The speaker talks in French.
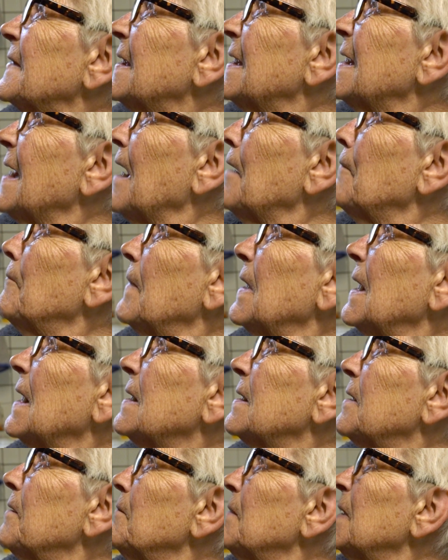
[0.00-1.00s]
Il y a
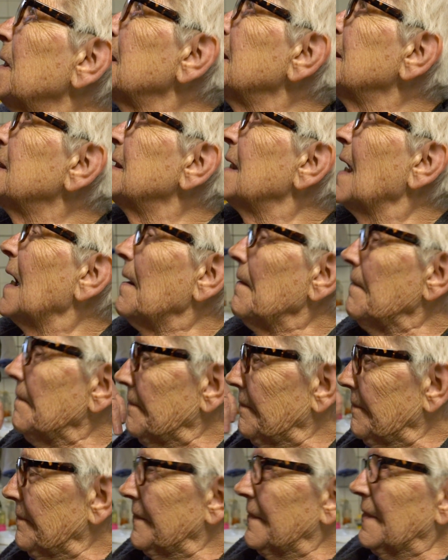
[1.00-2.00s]
quelques jours,
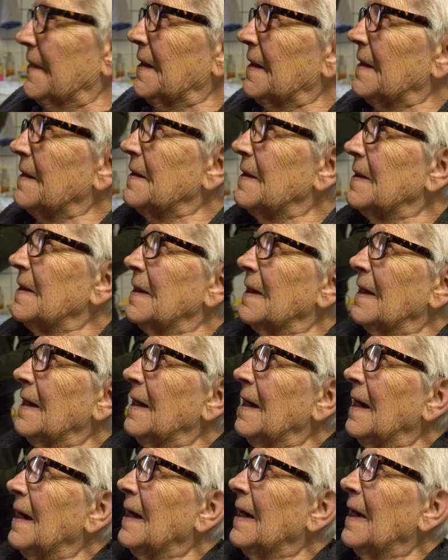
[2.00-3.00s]
elle a fait un coma
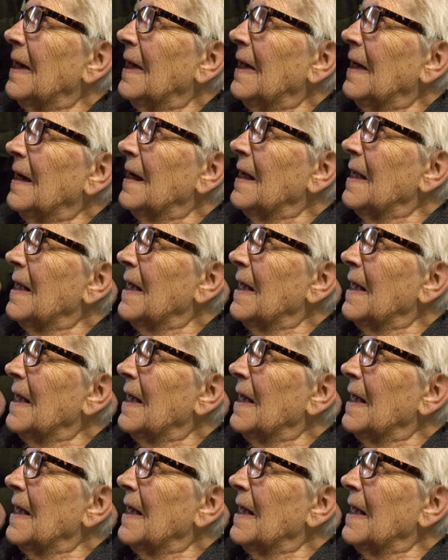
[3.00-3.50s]
diabétique